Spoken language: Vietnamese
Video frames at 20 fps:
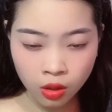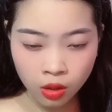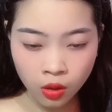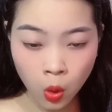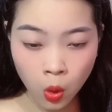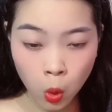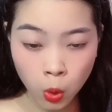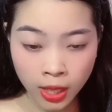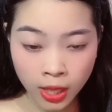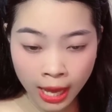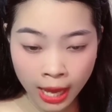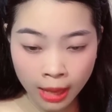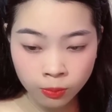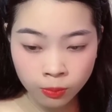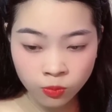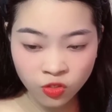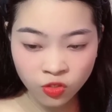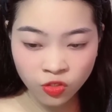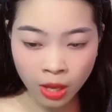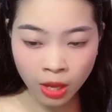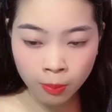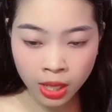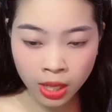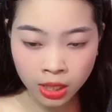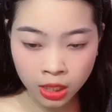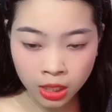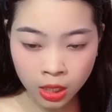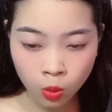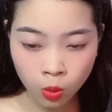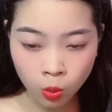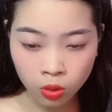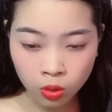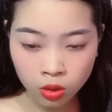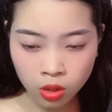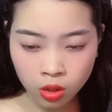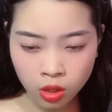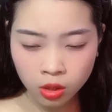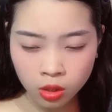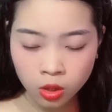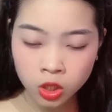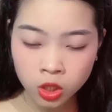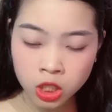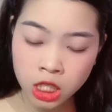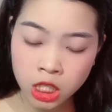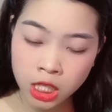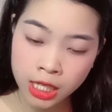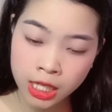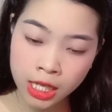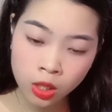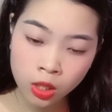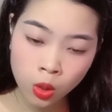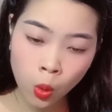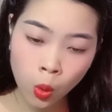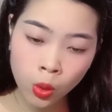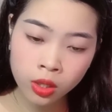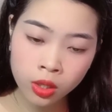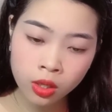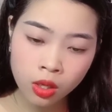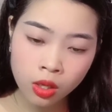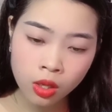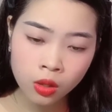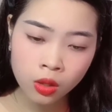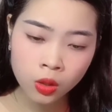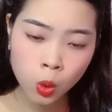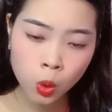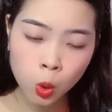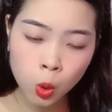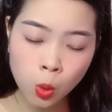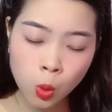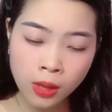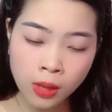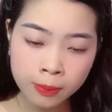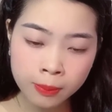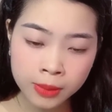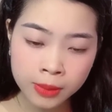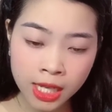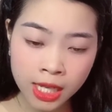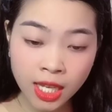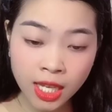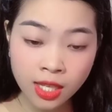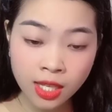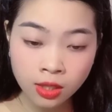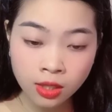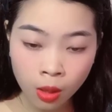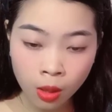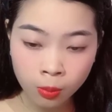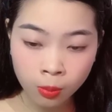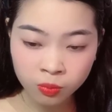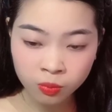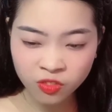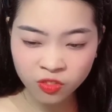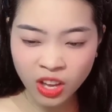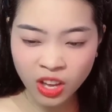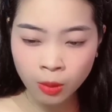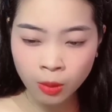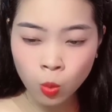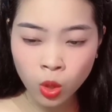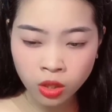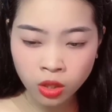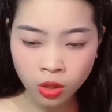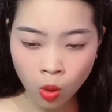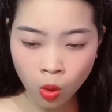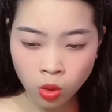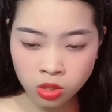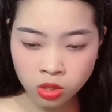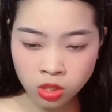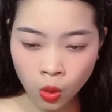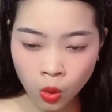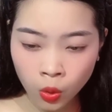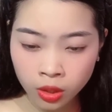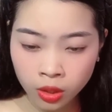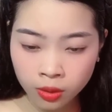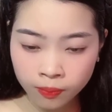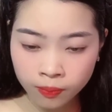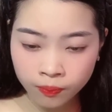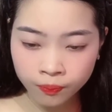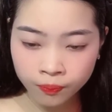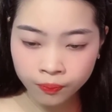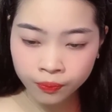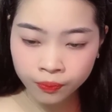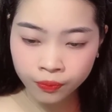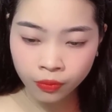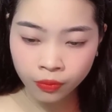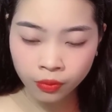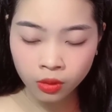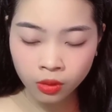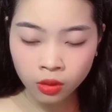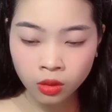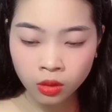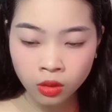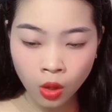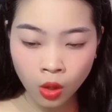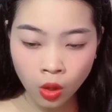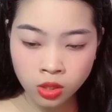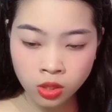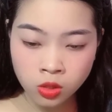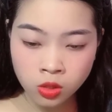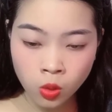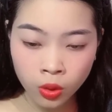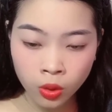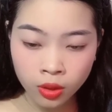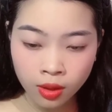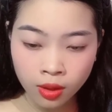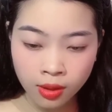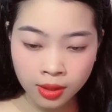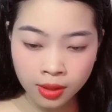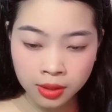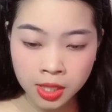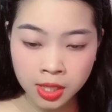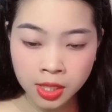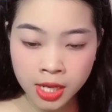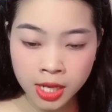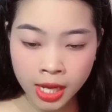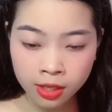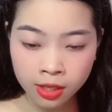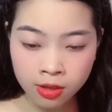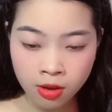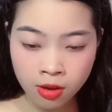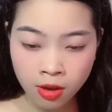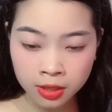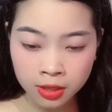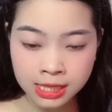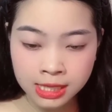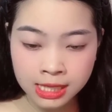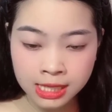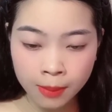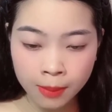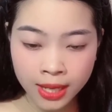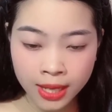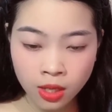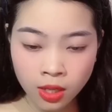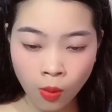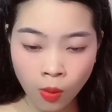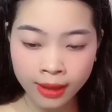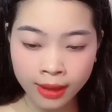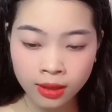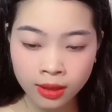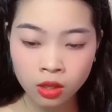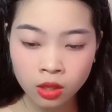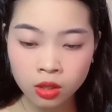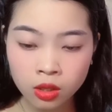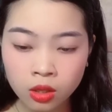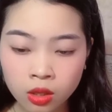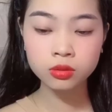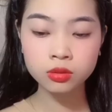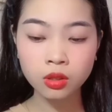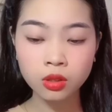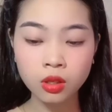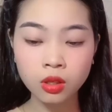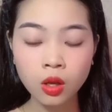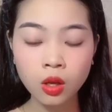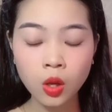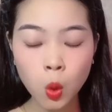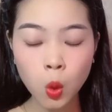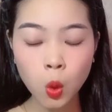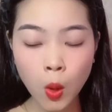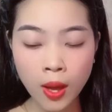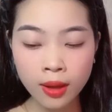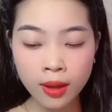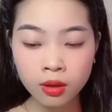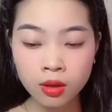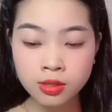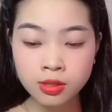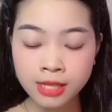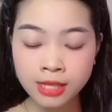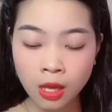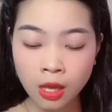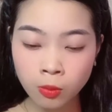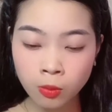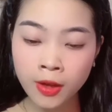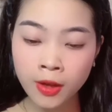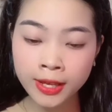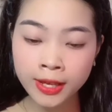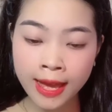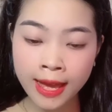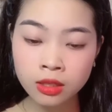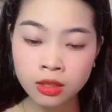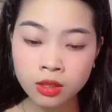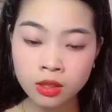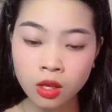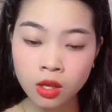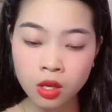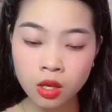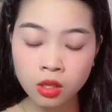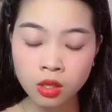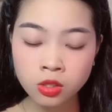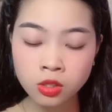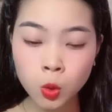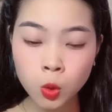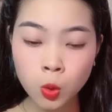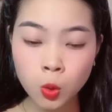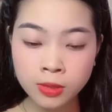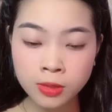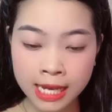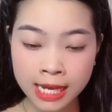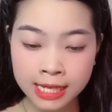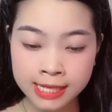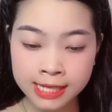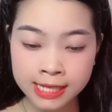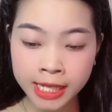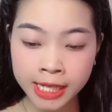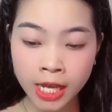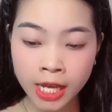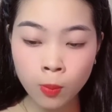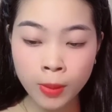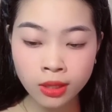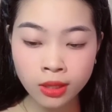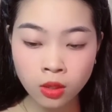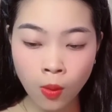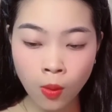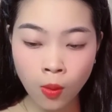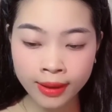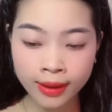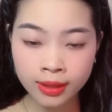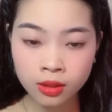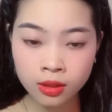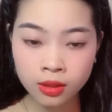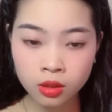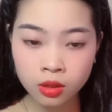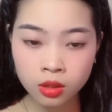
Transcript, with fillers: Hôi hám và bẩn thỉu, chỉ nhìn thôi, tôi cũng cảm thấy kinh tởm và buồn nôn rồi. Nói rồi, Đức đẩy cửa đi ra bên ngoài. Hoàng lớn giọng gọi anh, rồi cũng chạy ra theo bên ngoài.